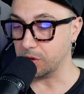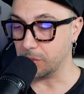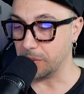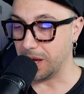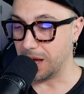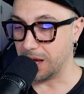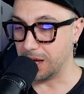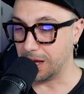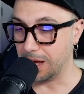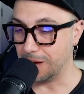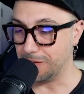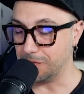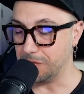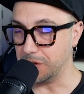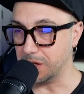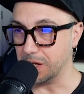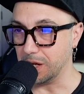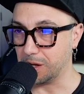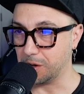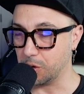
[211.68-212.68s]
questo manga
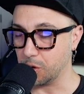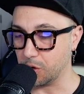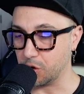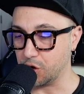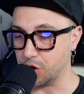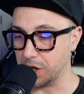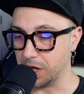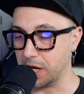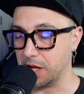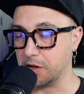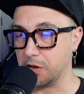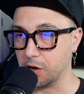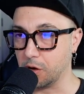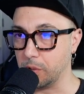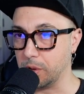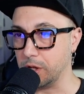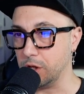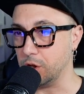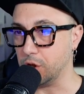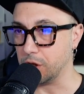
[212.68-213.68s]
vi accorgerete,
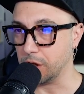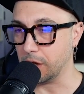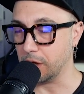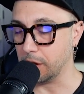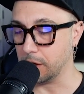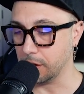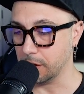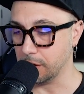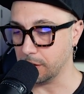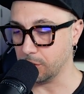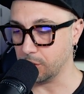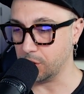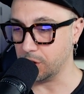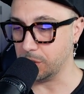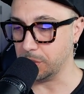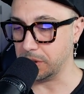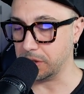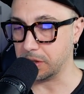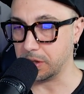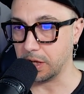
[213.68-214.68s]
come dice uh, eh,
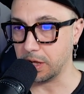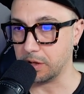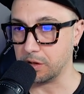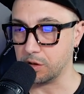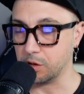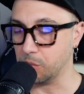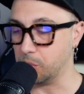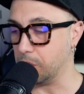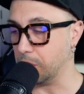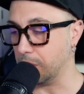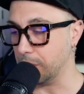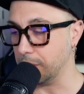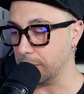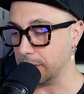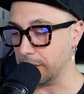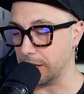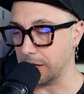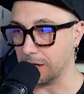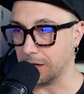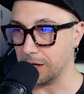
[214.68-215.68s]
Ushimi stesso, spesso
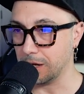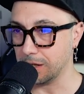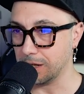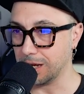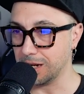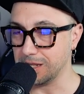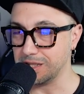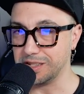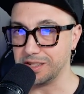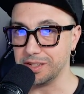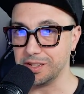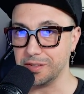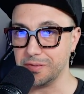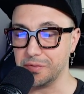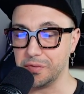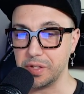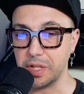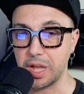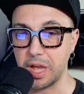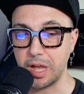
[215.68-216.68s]
poi
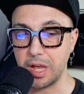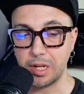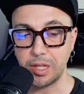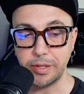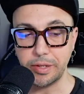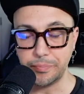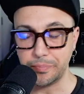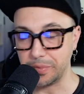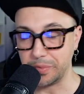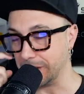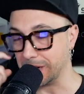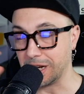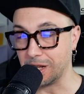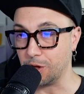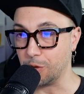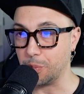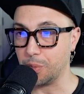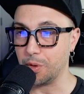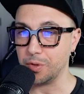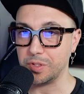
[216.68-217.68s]
nell'analisi finale,
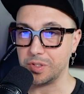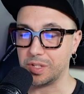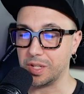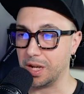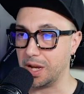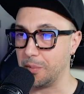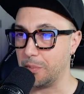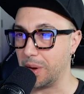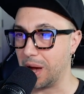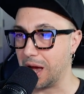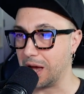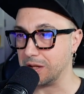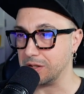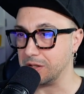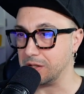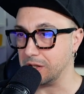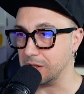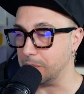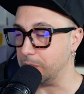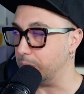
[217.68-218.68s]
verranno poste le
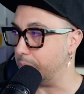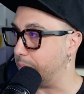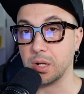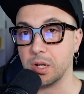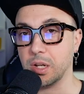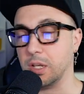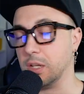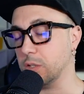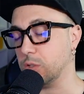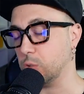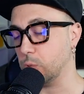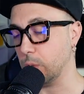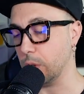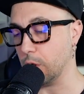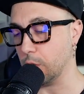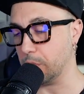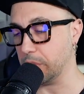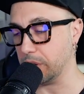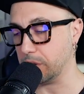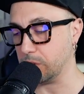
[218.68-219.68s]
basi per le
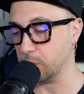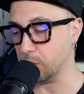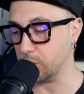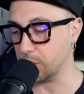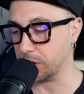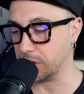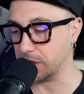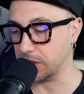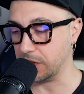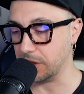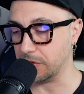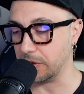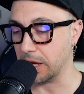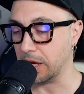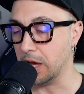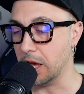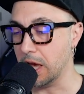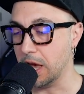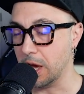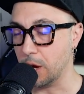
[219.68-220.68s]
sue opere
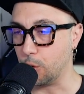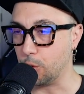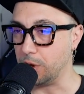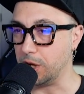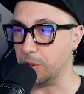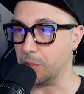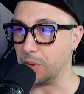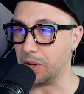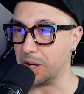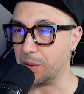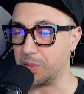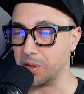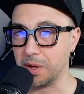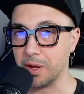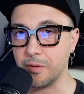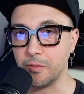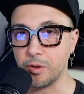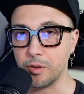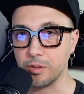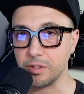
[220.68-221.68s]
successive. Qui per la
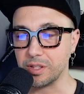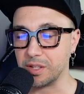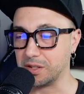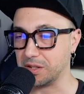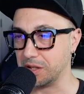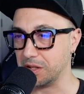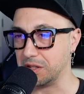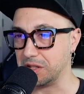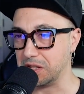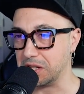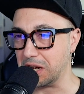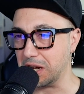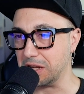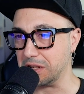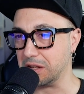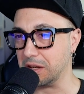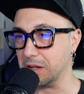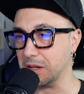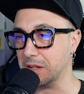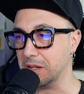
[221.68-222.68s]
prima volta
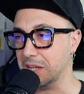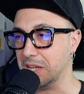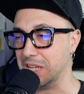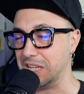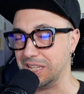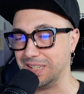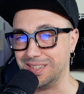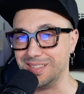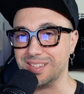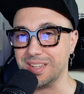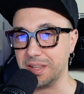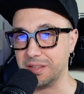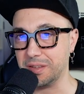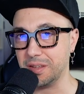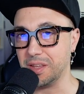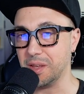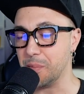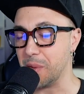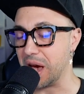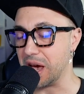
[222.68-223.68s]
sentirete
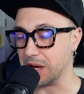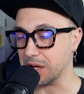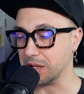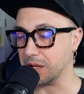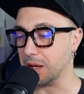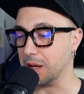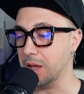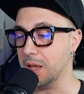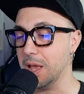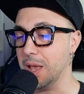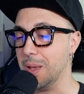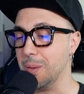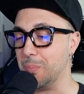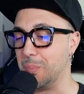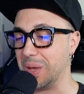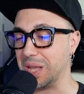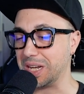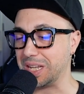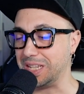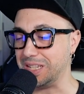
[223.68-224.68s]
insetti di merda,
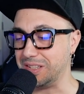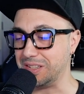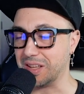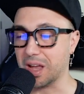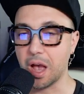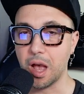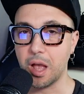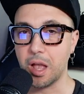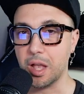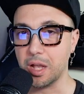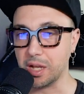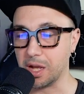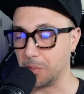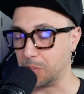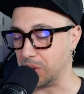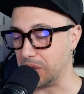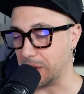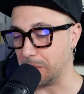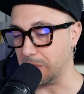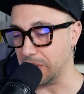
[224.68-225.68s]
per chissà
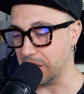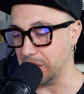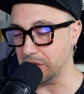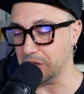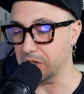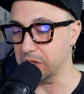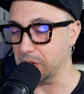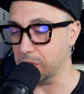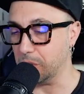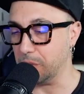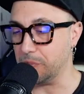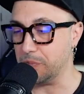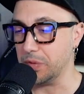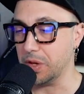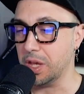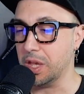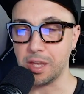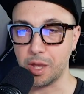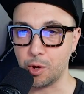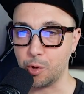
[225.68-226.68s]
capirà benissimo.
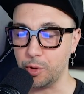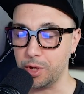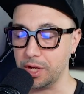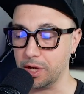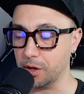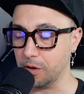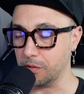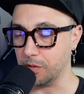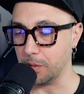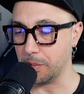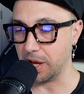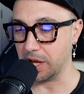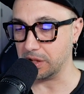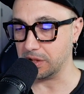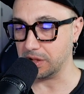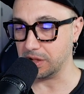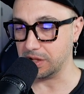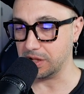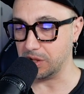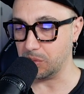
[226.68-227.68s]
Anche qui
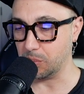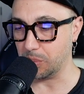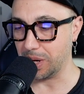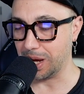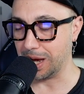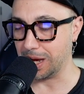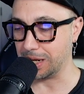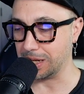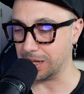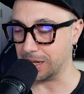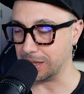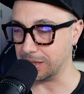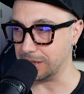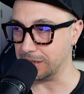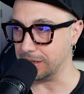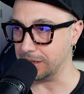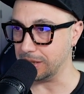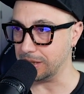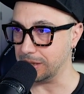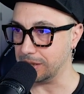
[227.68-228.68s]
ovviamente si parla
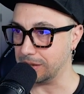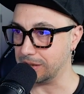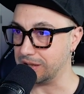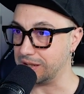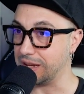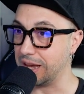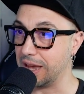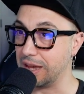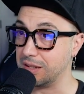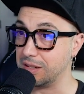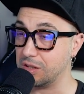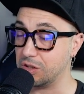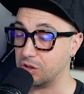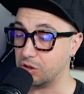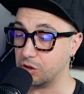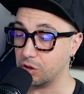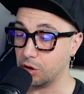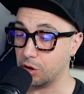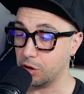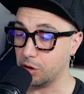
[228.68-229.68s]
di
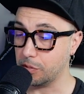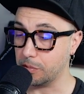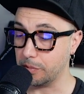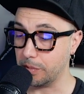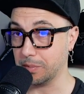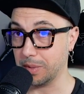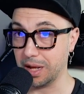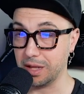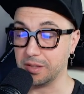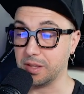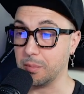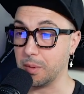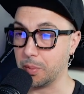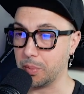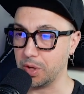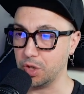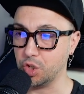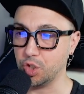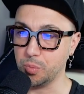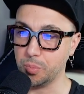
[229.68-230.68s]
sesso, ma il
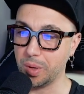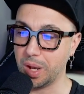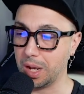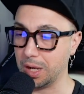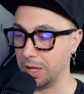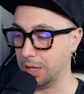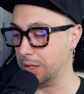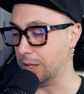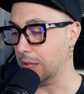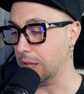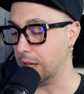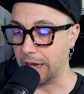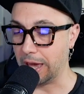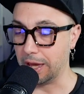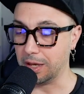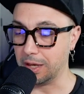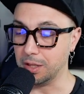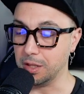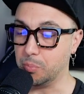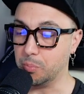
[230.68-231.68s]
tema principale
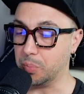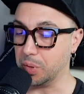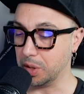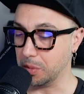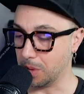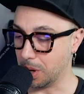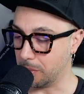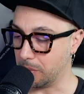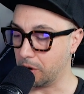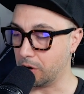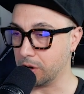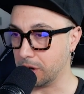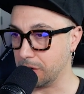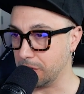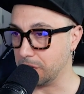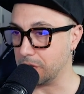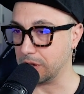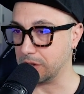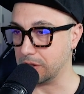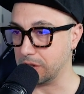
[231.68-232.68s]
è il primo amore,
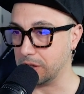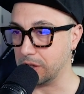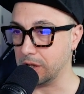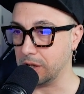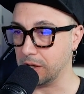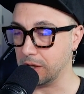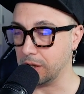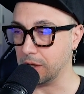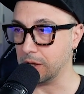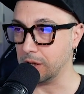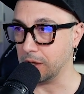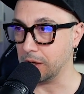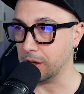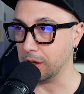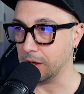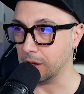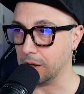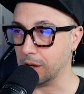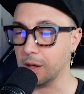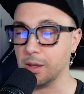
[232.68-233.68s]

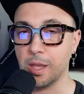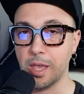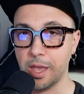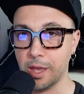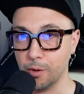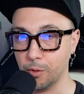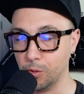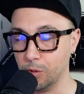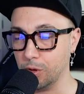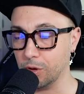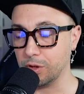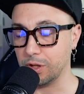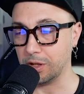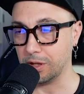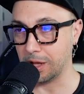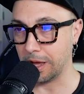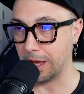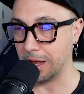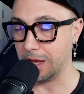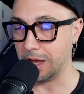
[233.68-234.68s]
infatti è uno
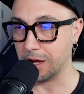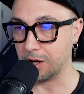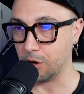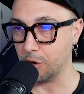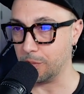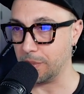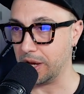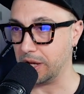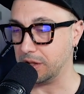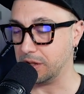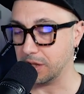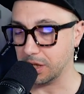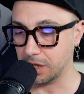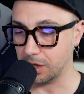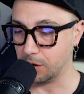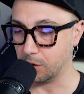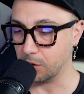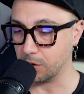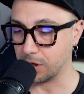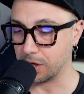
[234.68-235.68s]
degli argomenti
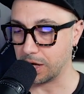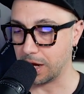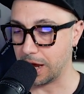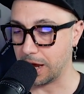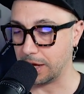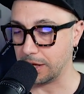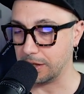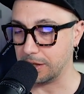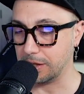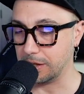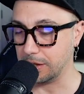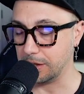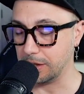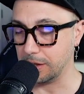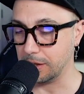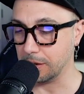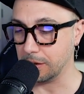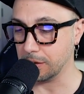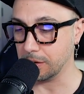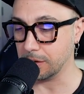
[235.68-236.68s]

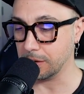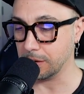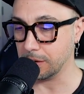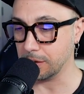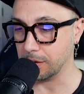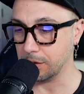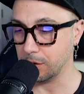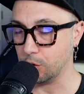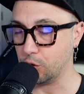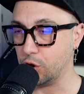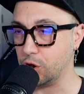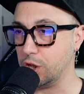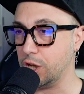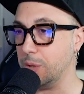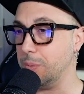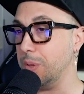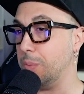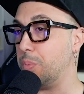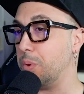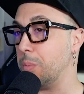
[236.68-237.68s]
ricorrenti uh, di
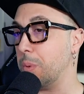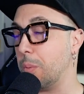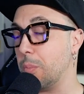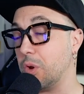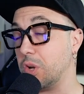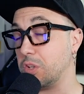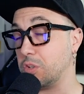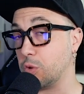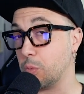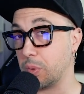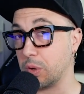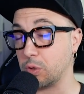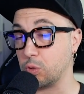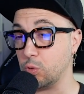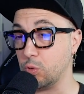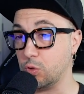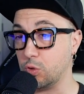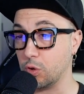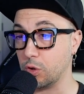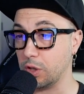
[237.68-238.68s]
Ushimi, il primo amore e
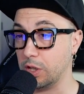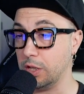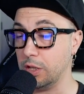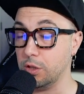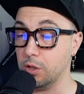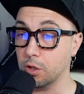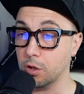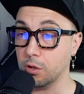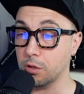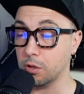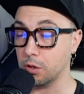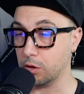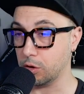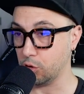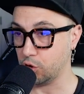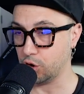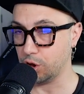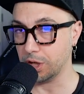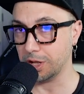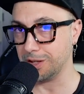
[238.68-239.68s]
soprattutto il non
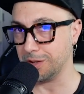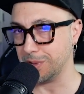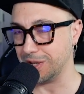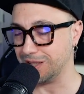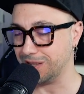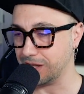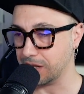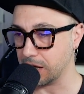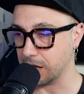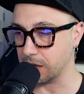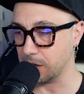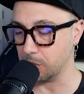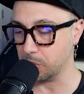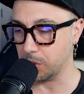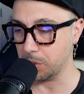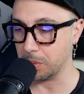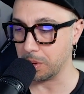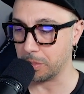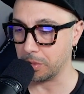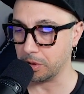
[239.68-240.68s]
riuscire a dimenticare il
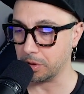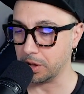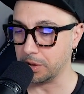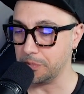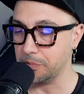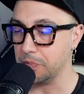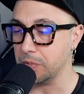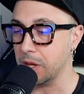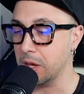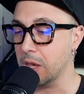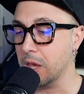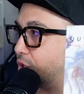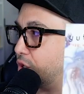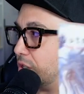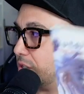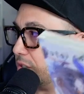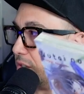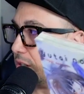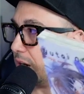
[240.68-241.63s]
primo amore. In viaggi